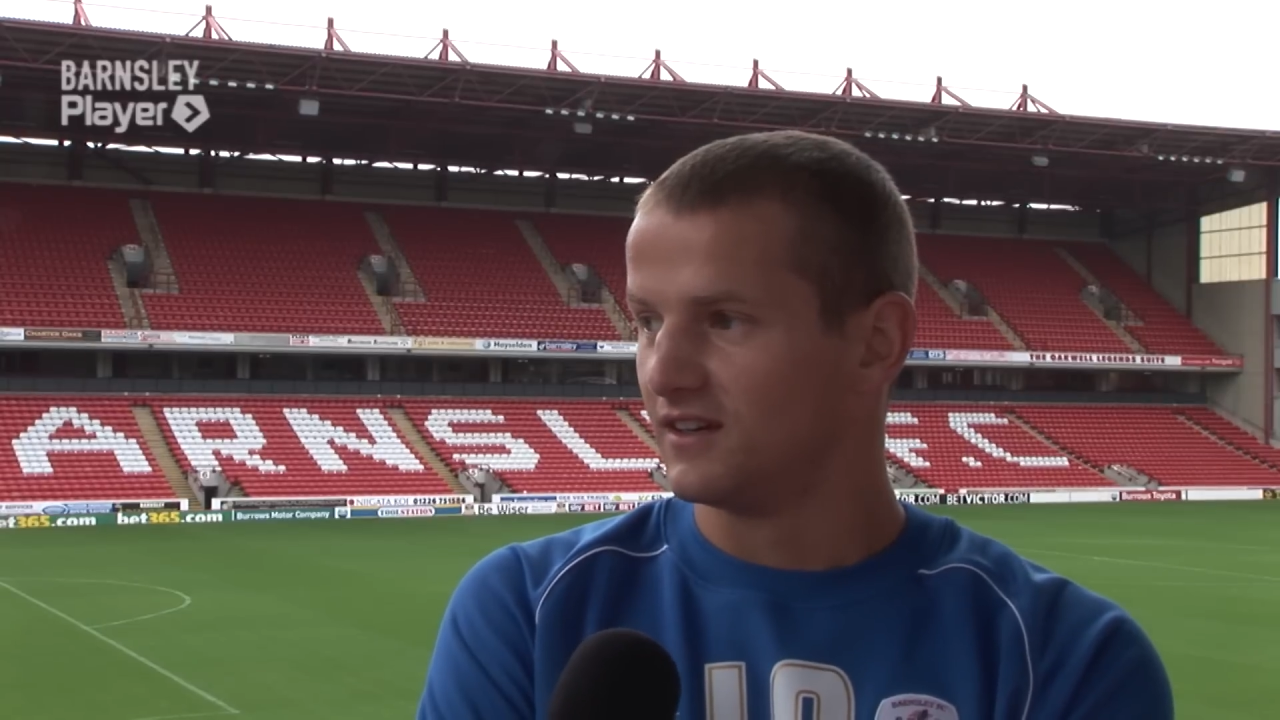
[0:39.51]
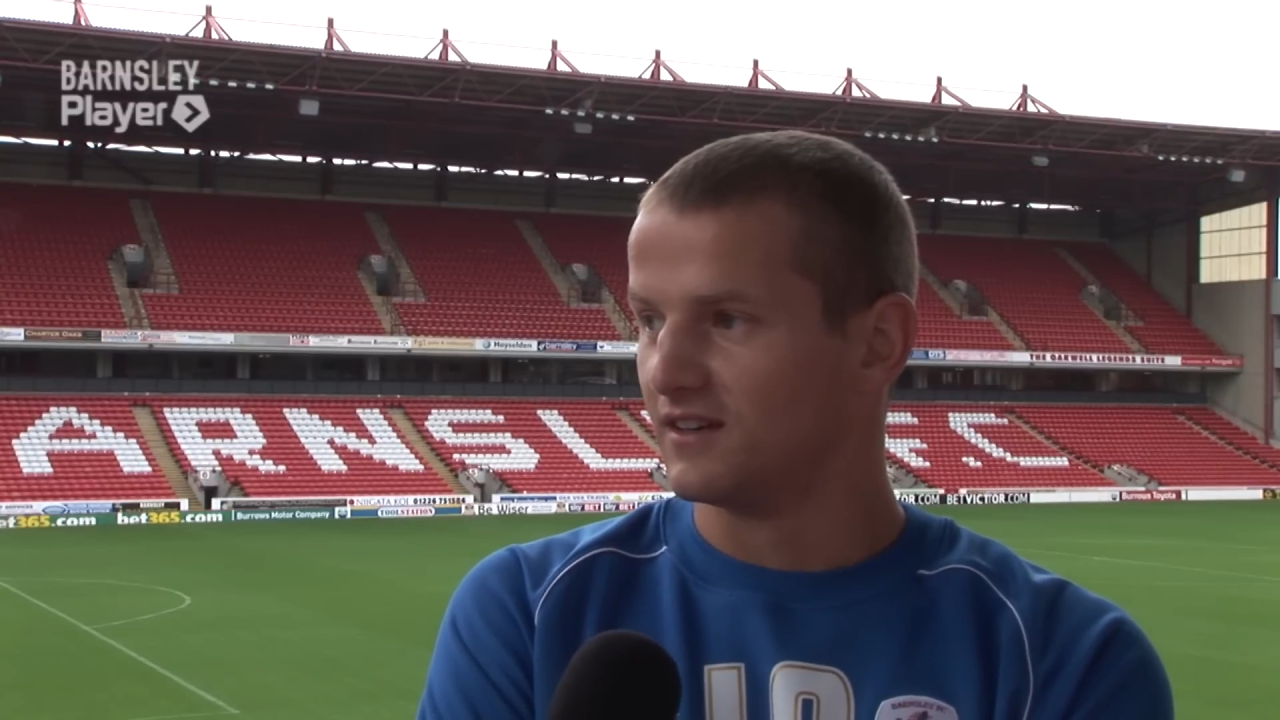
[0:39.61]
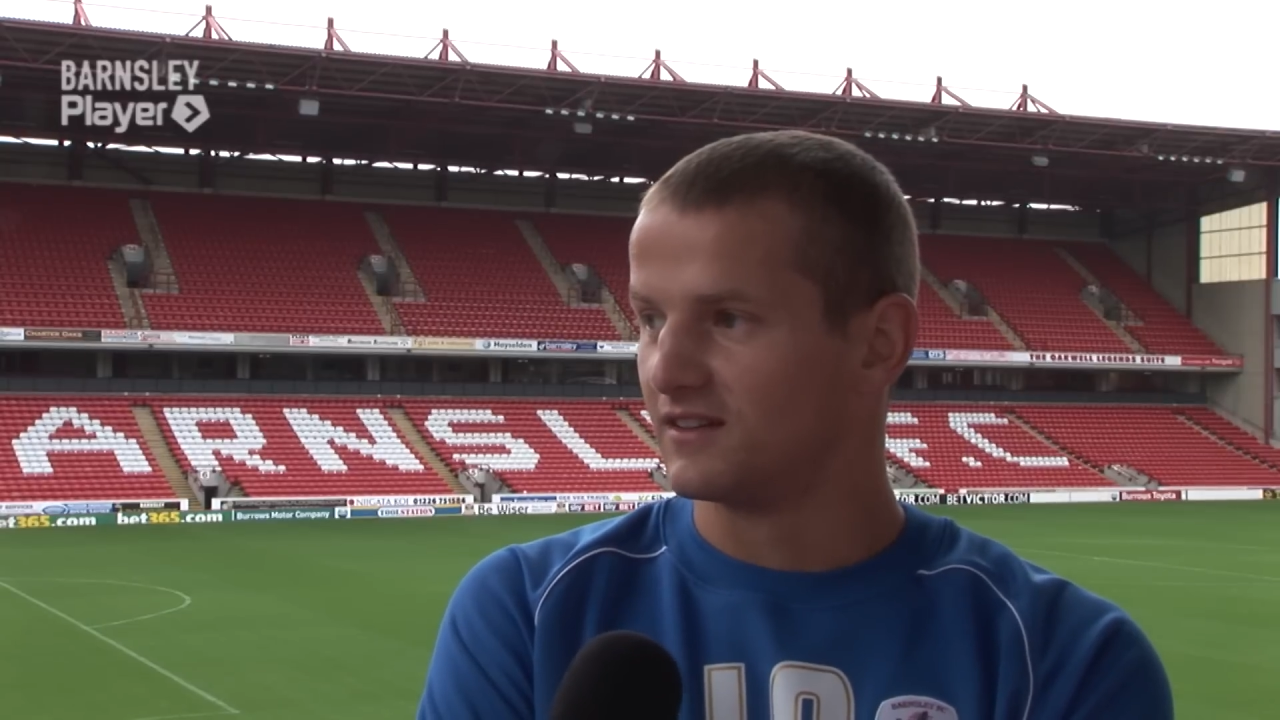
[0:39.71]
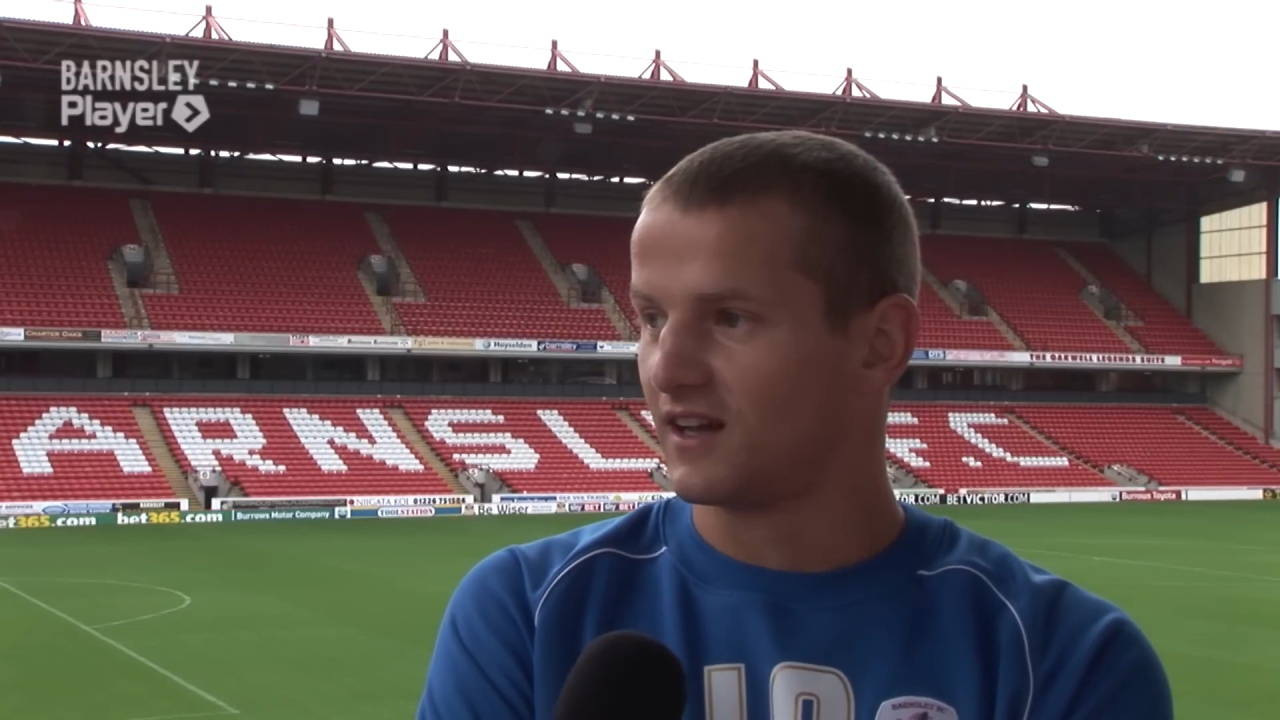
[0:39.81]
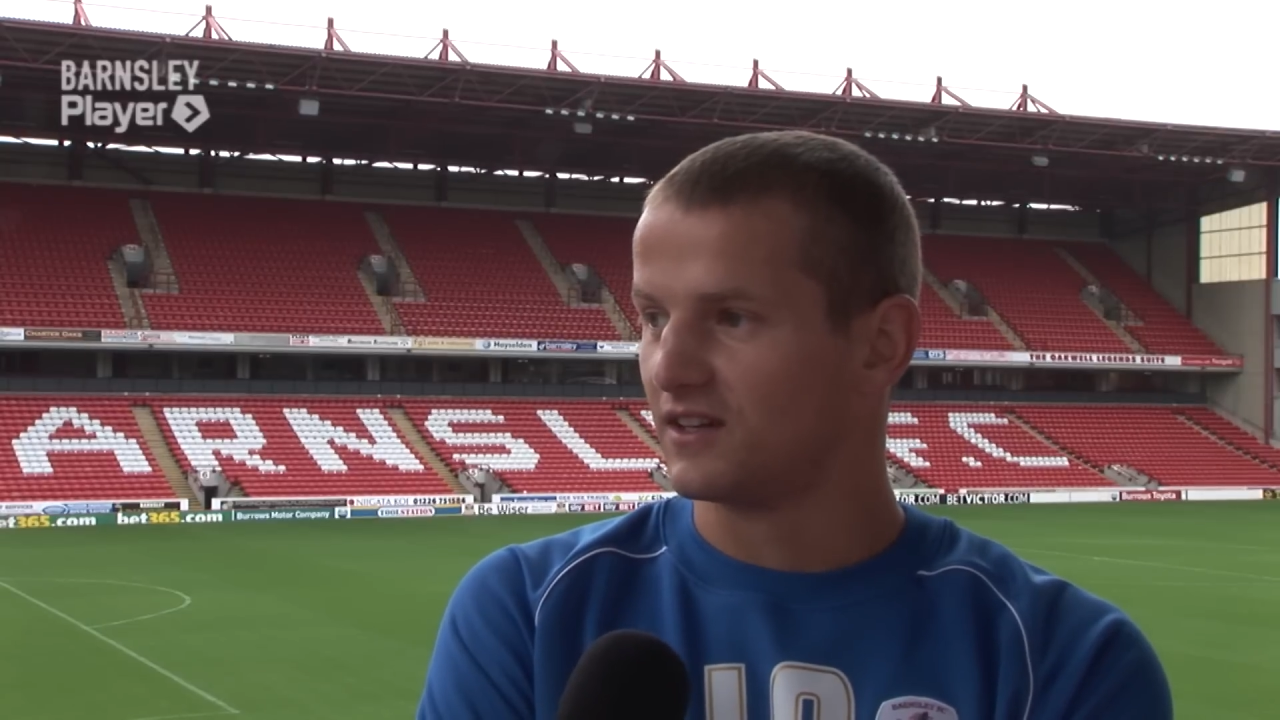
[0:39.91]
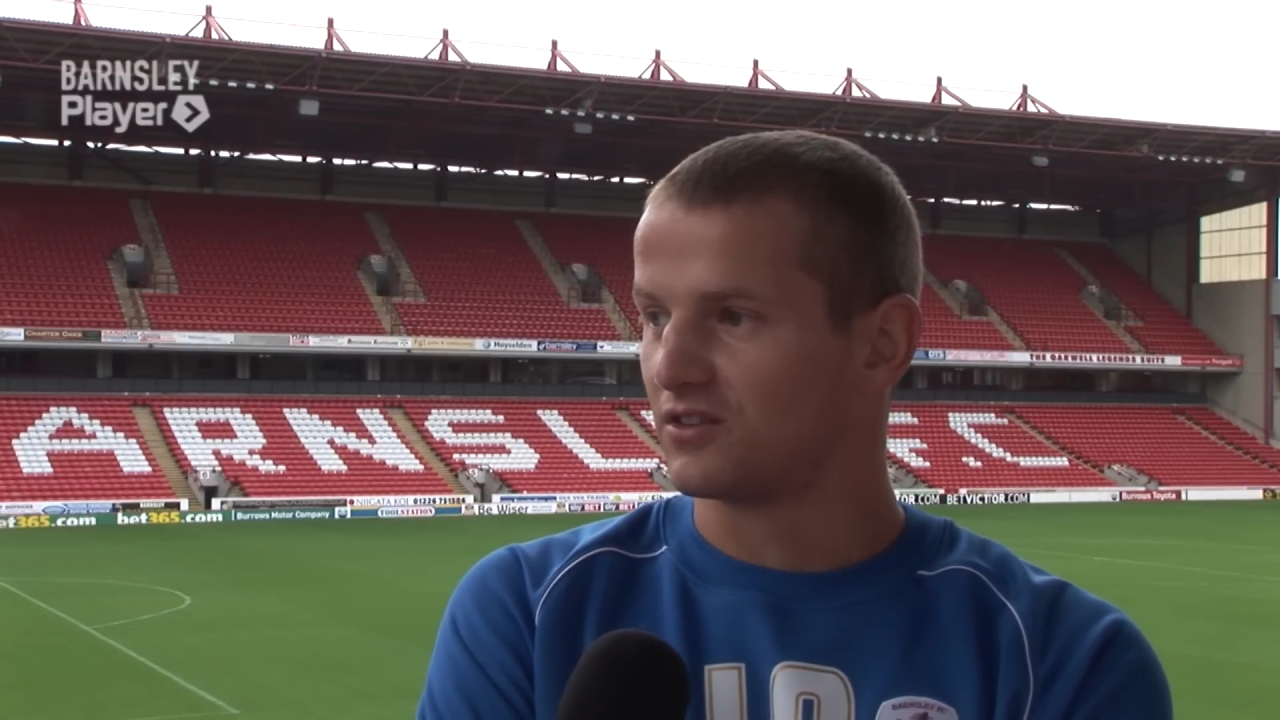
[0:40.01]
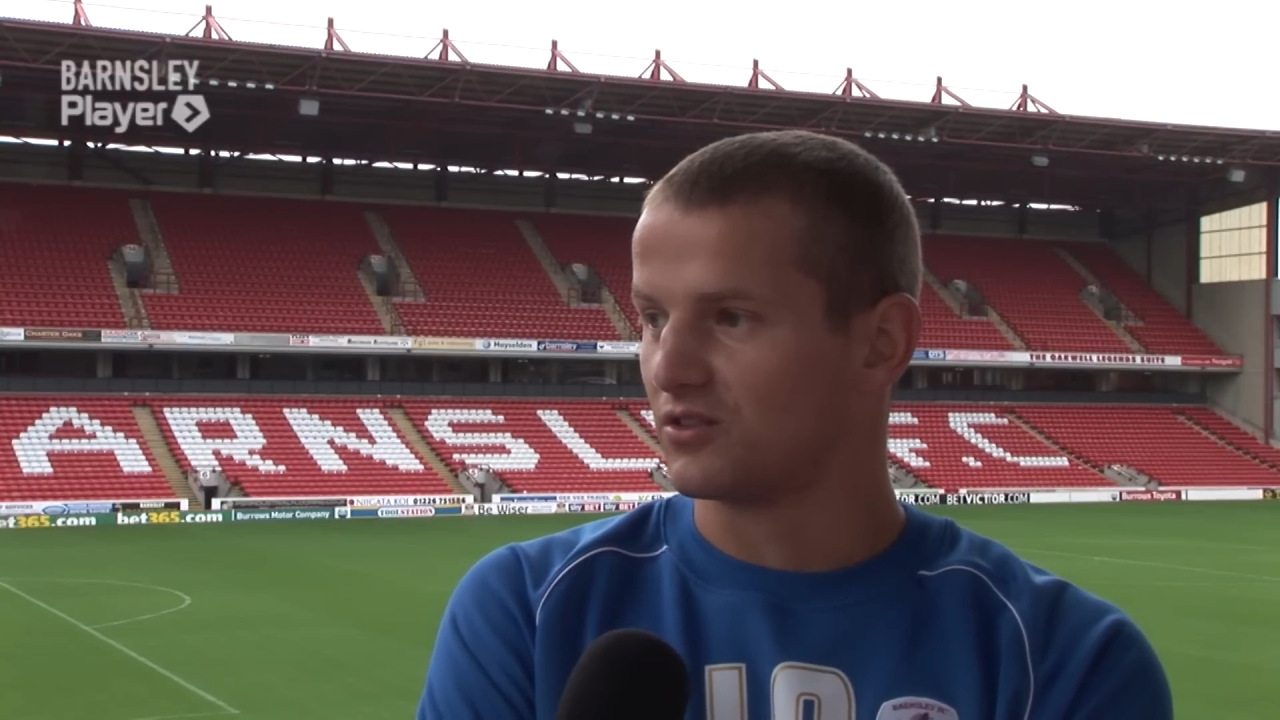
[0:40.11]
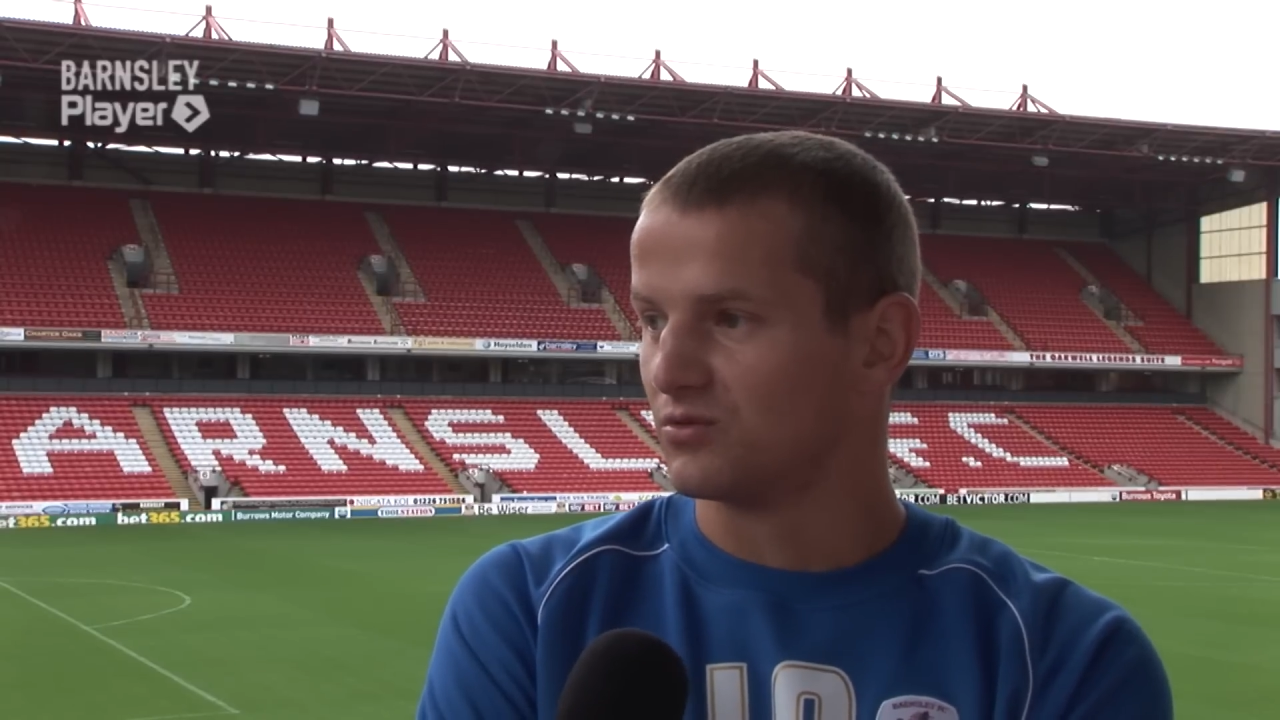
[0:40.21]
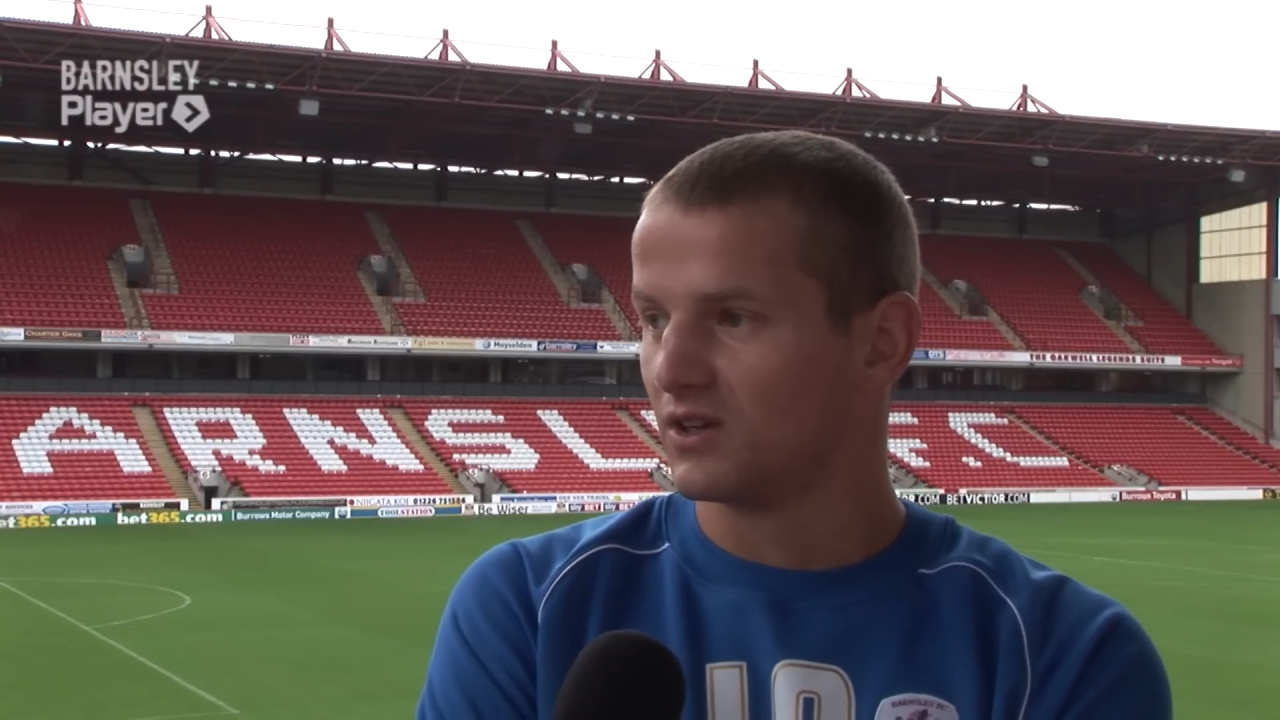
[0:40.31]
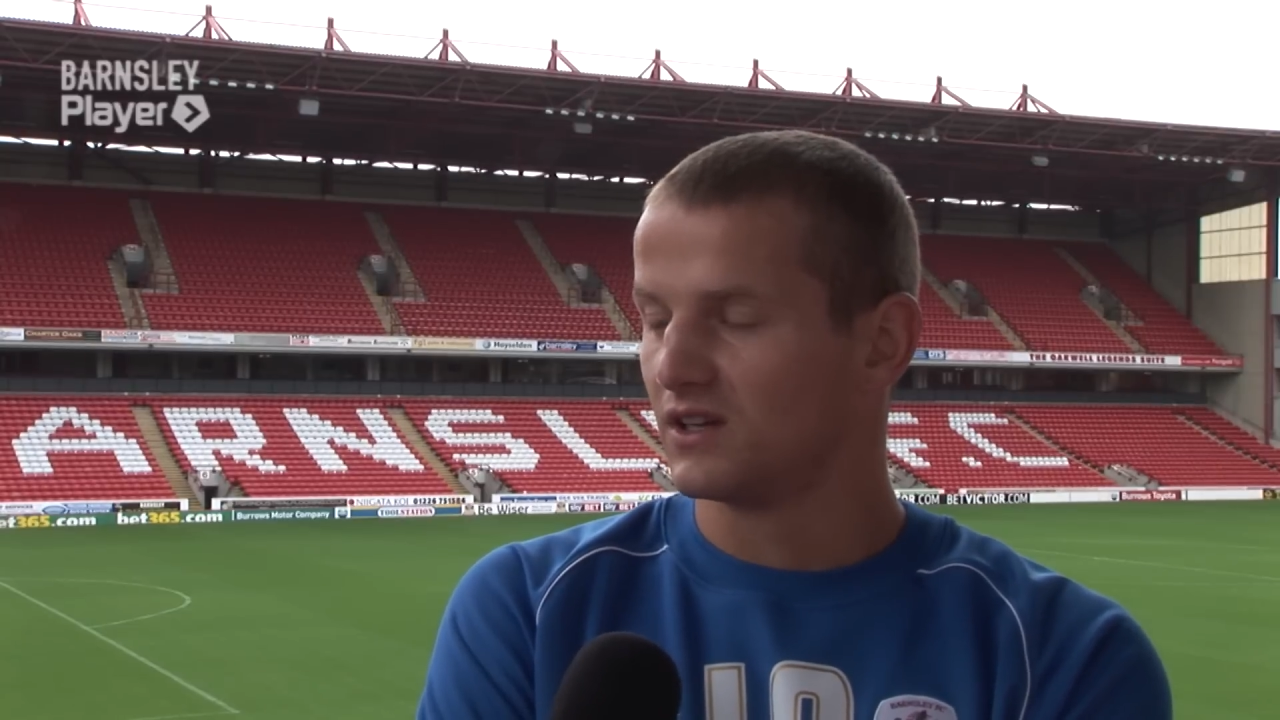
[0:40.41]
e, dalej
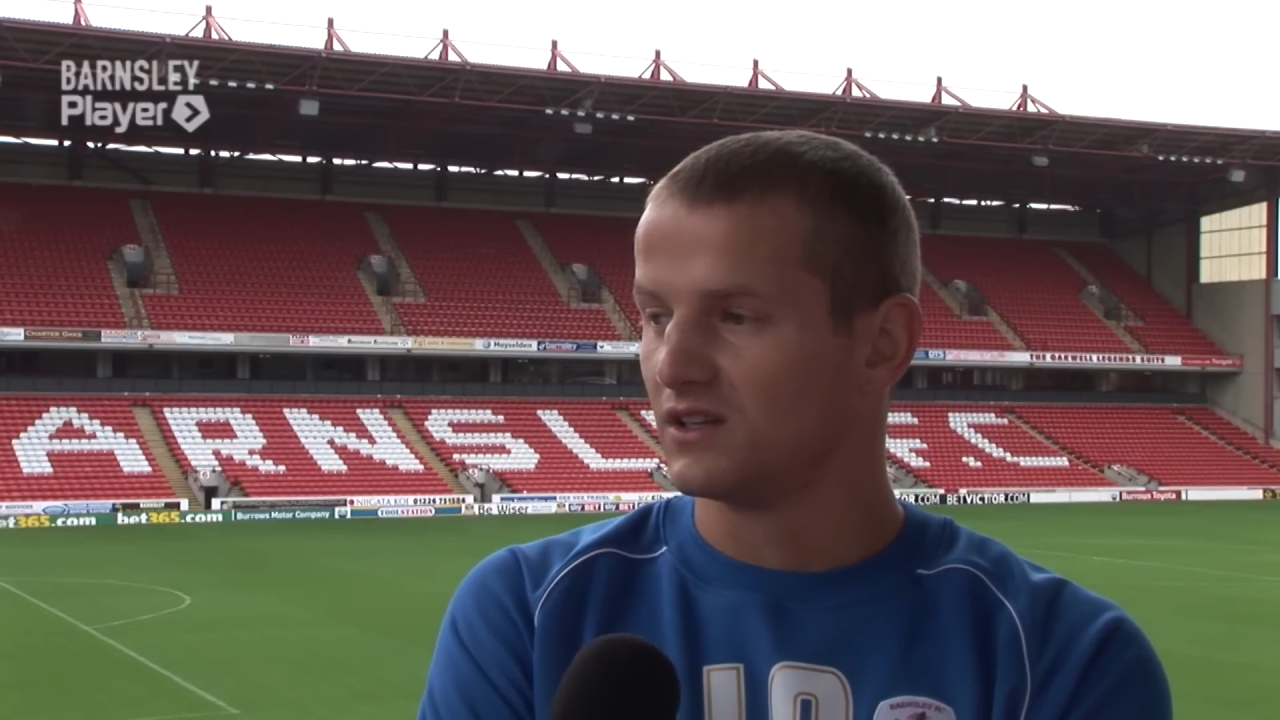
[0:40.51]
trenuję